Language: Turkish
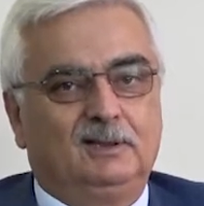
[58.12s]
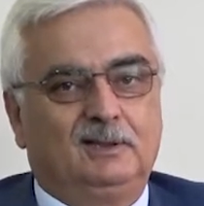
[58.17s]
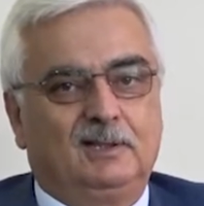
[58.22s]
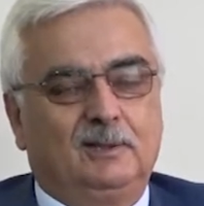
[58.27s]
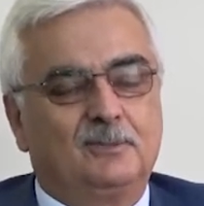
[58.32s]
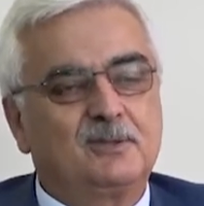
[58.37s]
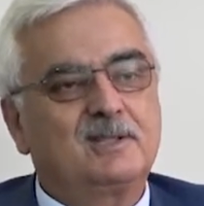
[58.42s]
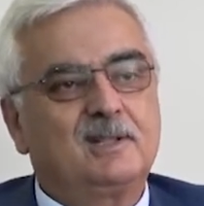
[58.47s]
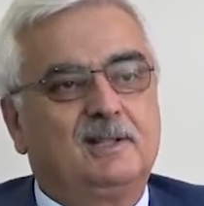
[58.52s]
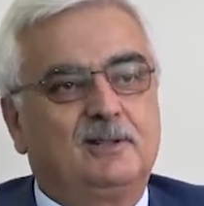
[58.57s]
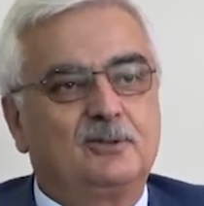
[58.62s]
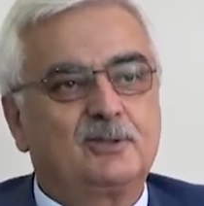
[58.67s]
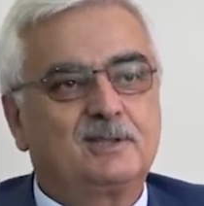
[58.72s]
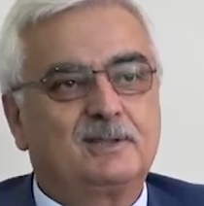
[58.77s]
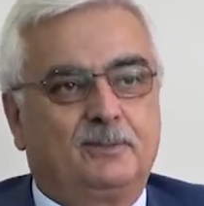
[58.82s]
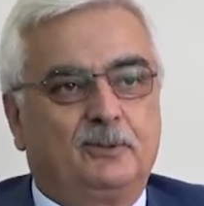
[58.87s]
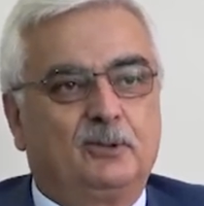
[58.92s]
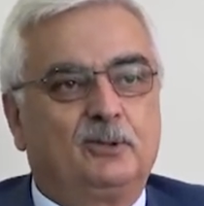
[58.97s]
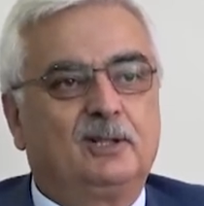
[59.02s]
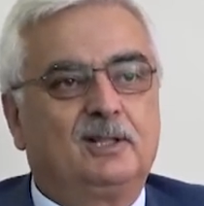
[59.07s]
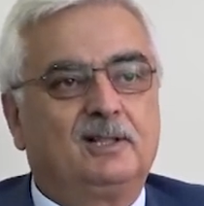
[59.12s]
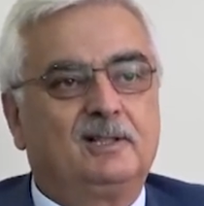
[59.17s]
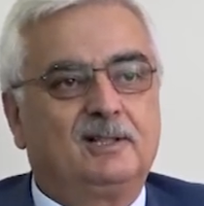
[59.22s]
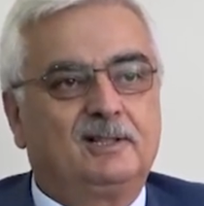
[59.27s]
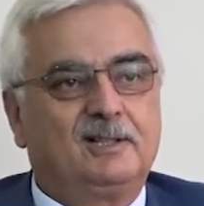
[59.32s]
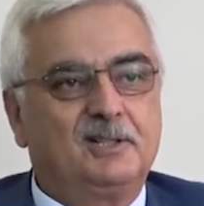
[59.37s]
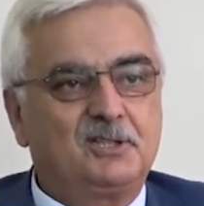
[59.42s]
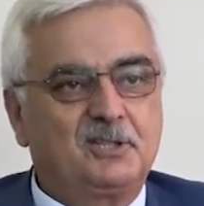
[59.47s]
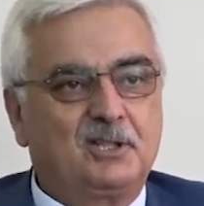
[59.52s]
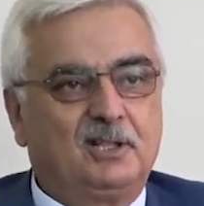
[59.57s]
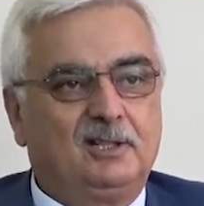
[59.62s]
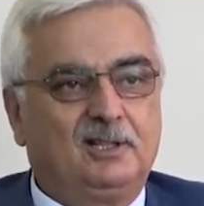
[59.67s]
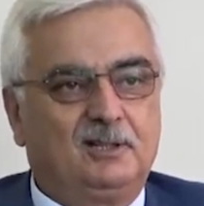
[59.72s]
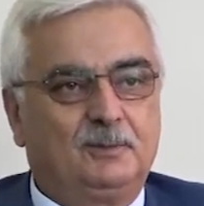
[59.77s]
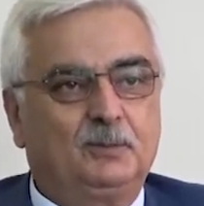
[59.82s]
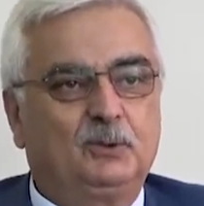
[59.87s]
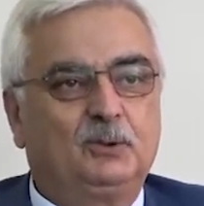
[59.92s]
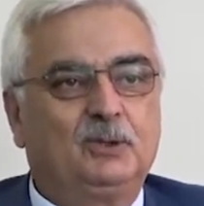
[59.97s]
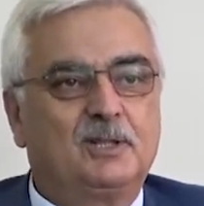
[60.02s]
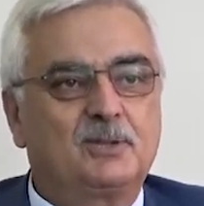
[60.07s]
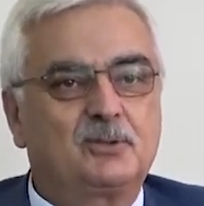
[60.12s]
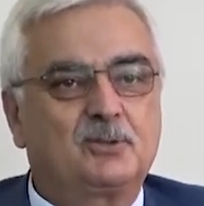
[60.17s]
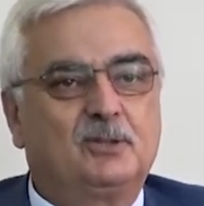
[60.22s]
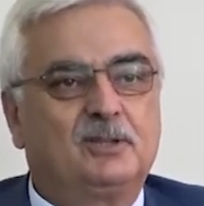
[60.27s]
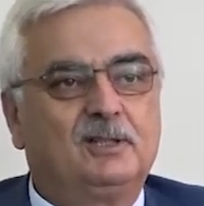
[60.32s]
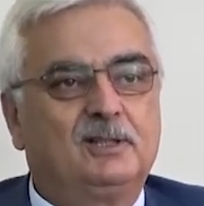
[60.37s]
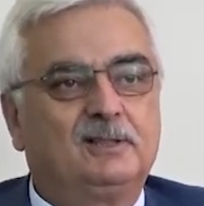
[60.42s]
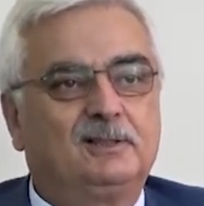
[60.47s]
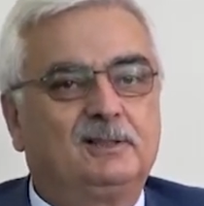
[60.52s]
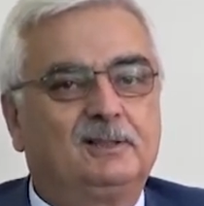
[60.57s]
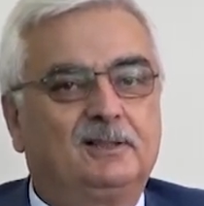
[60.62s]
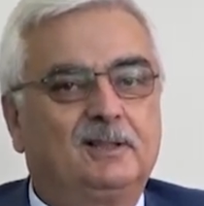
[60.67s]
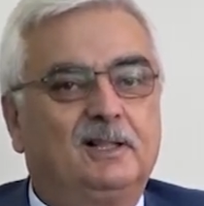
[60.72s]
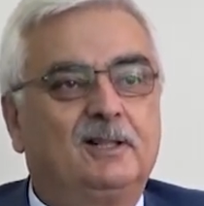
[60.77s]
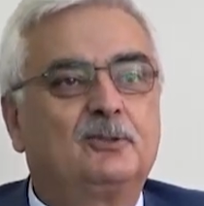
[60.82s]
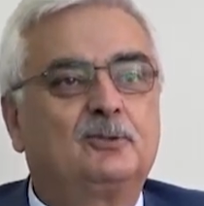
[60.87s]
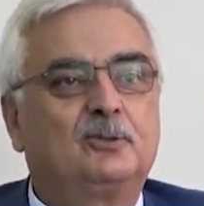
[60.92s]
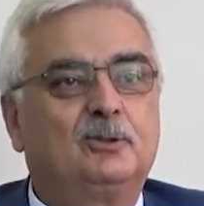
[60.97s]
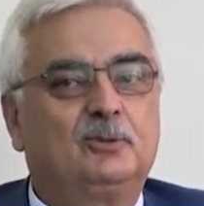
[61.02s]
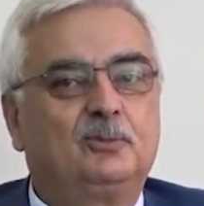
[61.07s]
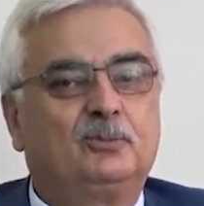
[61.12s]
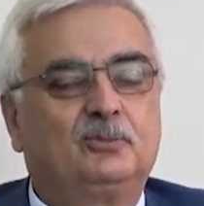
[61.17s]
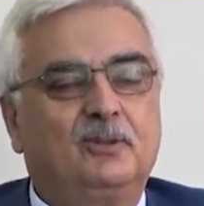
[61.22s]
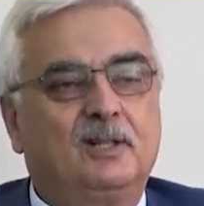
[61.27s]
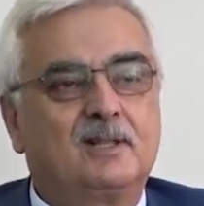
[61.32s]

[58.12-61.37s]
Tabi salon sporlarına da inşallah bundan sonra e, kulüp